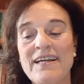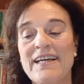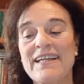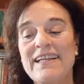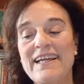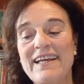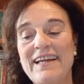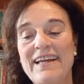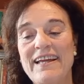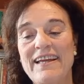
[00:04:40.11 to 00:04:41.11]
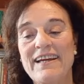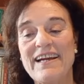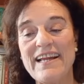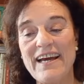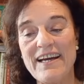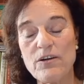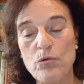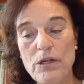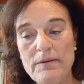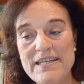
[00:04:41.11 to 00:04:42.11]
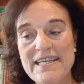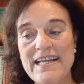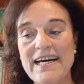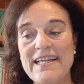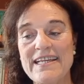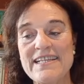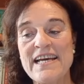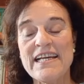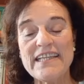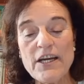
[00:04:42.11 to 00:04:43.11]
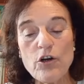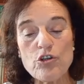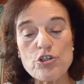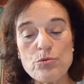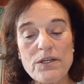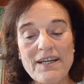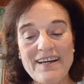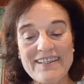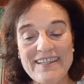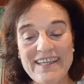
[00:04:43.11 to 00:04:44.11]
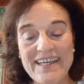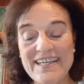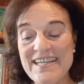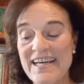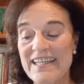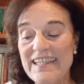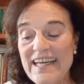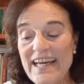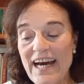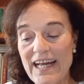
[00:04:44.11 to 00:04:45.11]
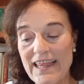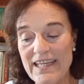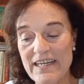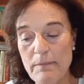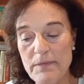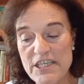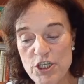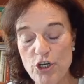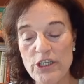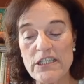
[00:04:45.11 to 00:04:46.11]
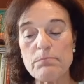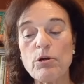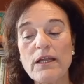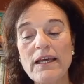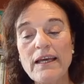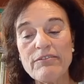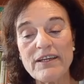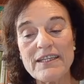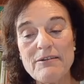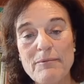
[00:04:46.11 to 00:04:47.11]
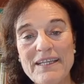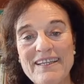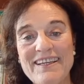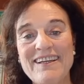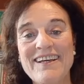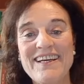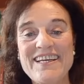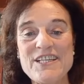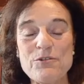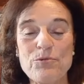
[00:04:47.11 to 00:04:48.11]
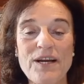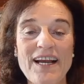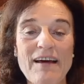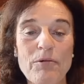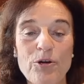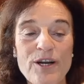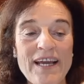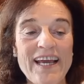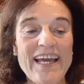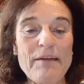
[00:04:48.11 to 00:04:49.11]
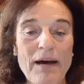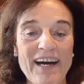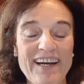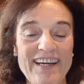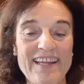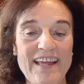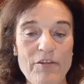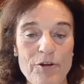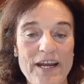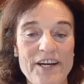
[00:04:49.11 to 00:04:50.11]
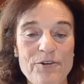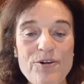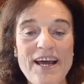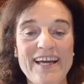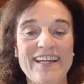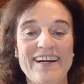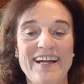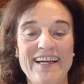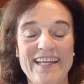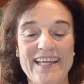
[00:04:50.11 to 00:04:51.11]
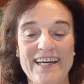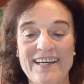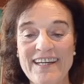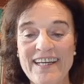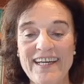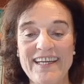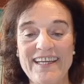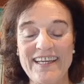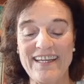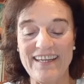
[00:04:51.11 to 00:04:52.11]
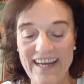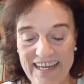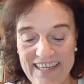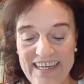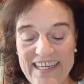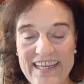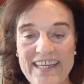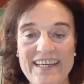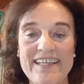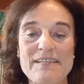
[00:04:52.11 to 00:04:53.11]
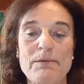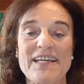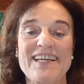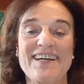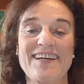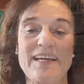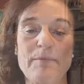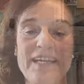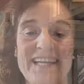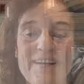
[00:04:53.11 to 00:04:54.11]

de eh, crear universidades, de construir carreteras, de hacer misiones, porque efectivamente es una labor evangelizadora, ¿no? La que realiza, eh, la que realiza España en América.